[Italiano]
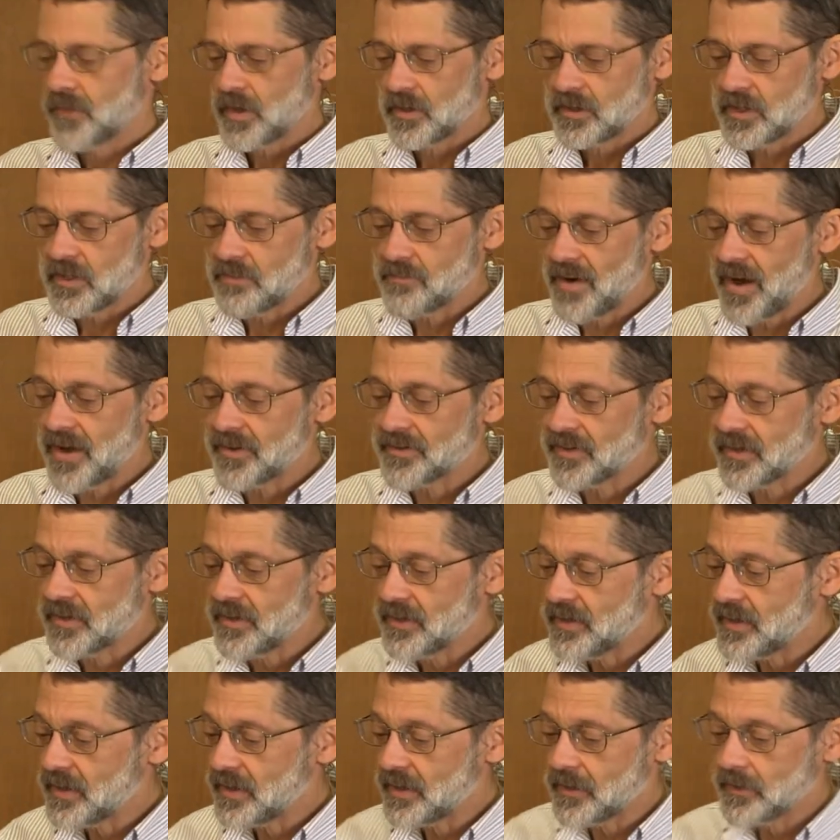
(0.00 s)
Ti manda
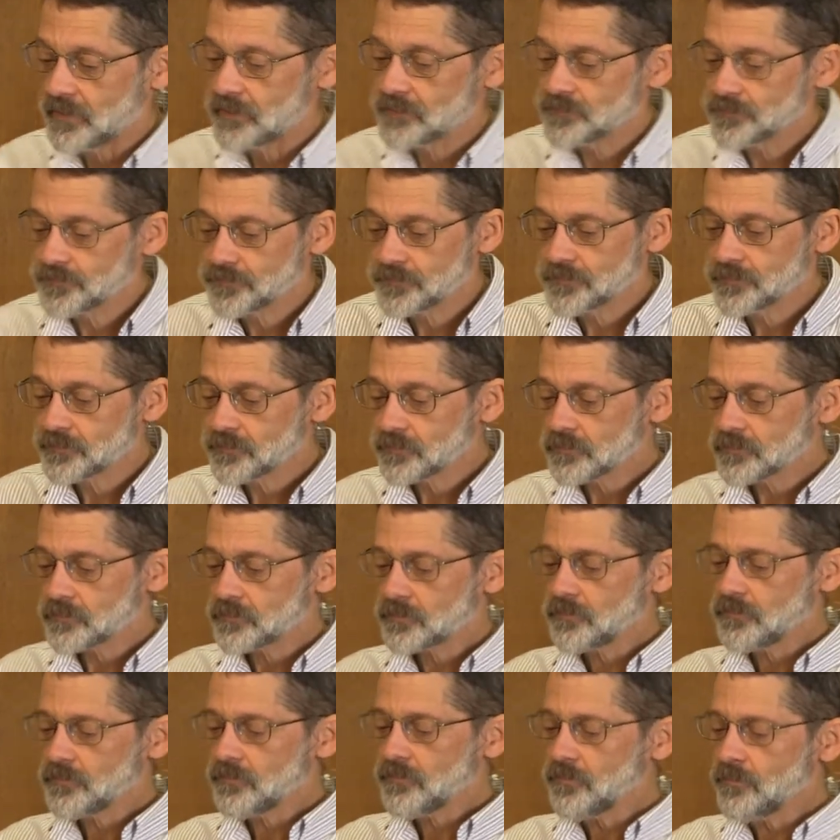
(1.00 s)
lì.
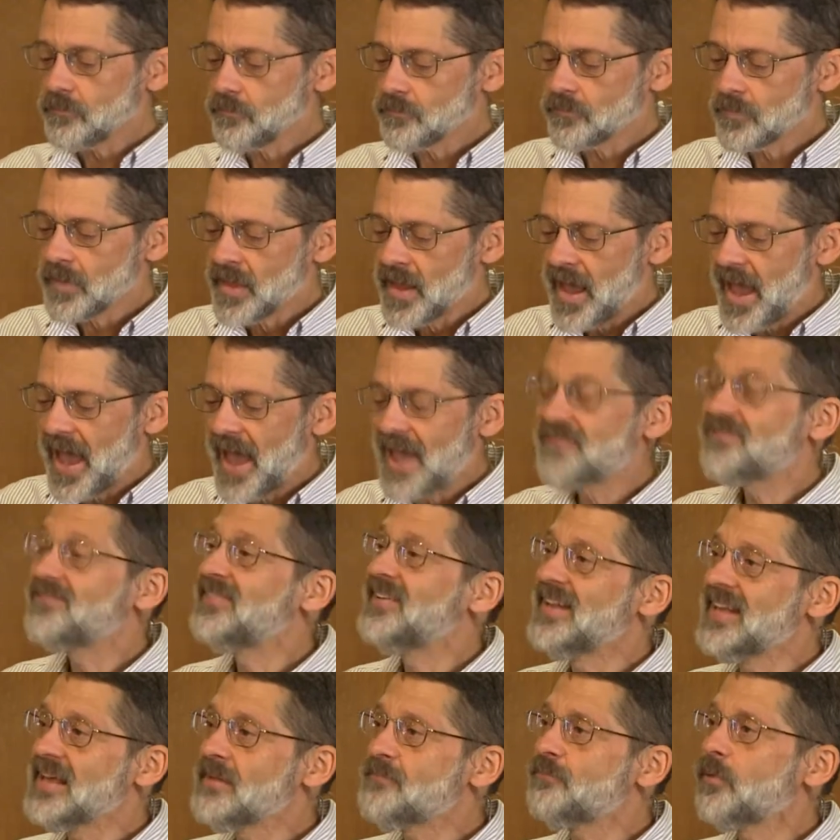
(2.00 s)
E
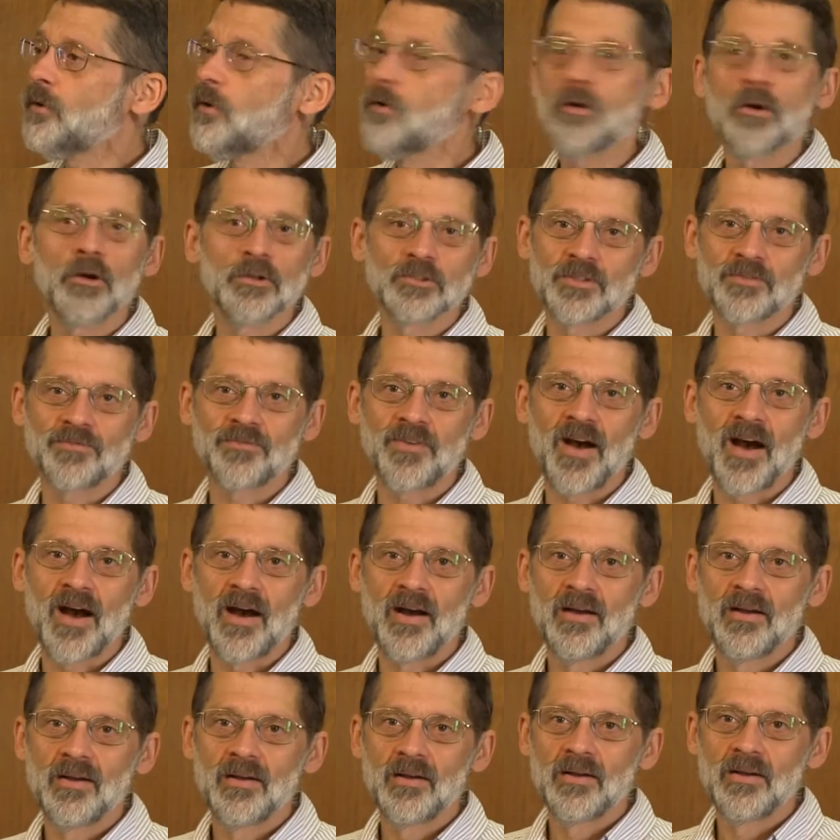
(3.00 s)
Filippo cosa
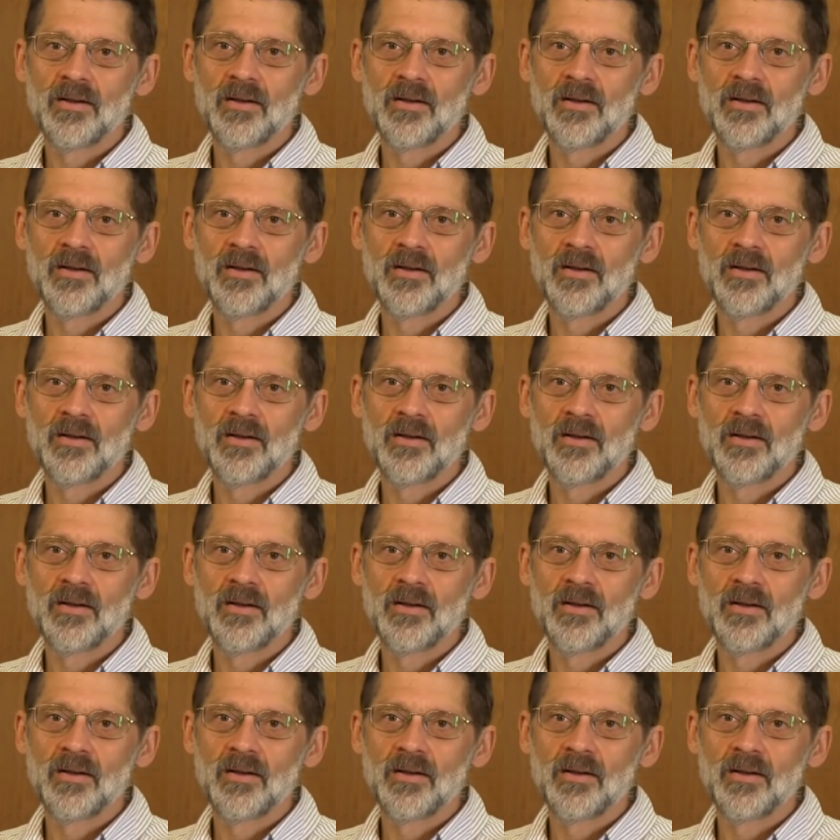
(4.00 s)
fa?